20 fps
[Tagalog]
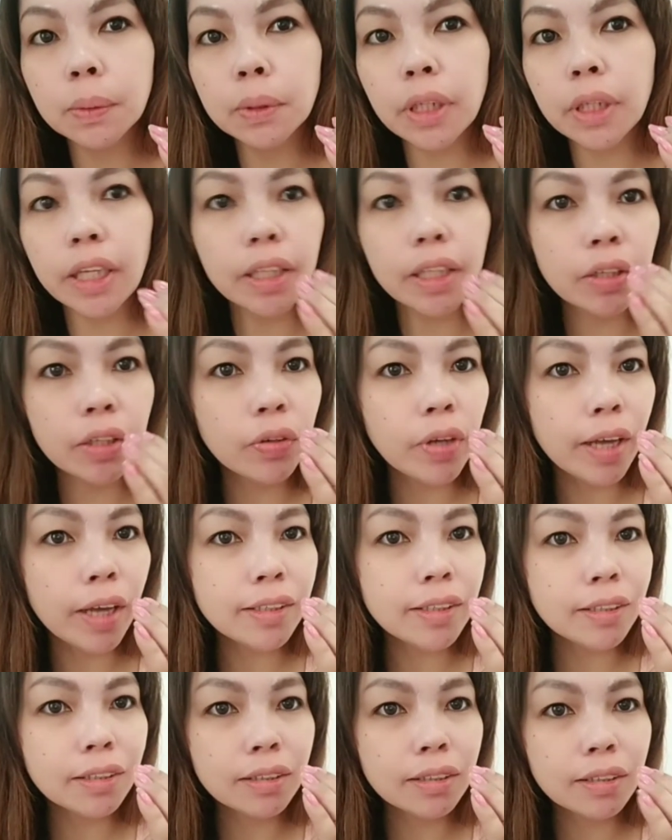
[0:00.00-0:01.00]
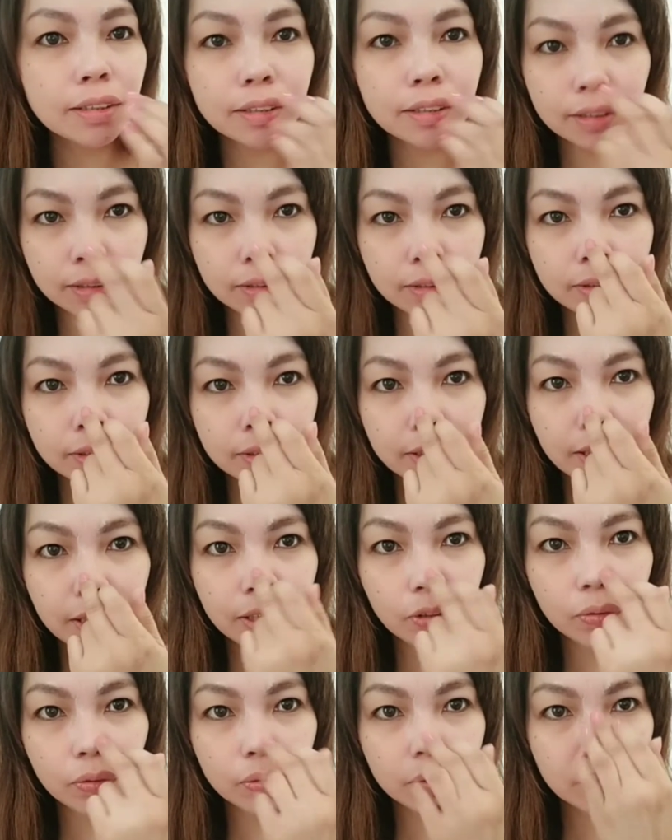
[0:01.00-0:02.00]
Kita nyo, guys, yung
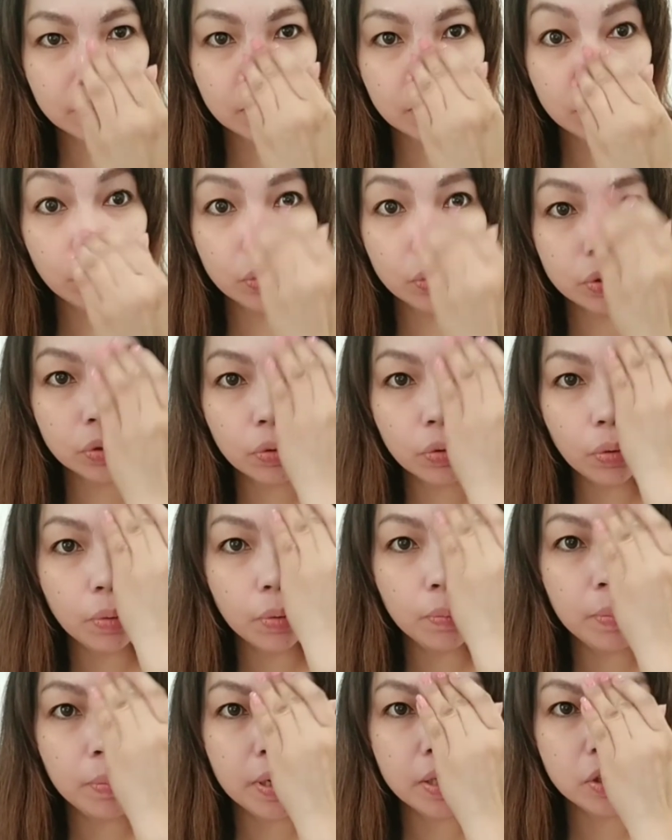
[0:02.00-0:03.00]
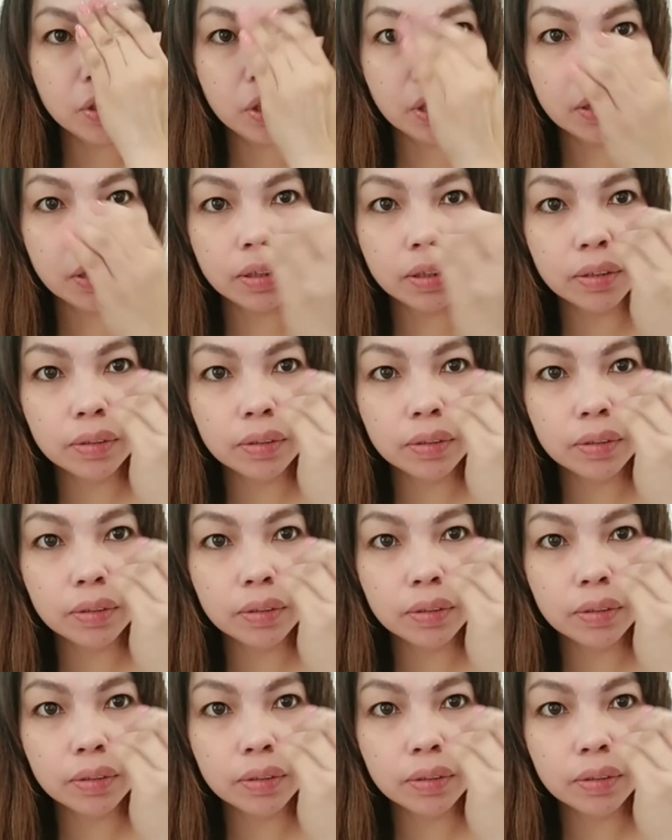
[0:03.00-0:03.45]
dito, nose ko, para siyang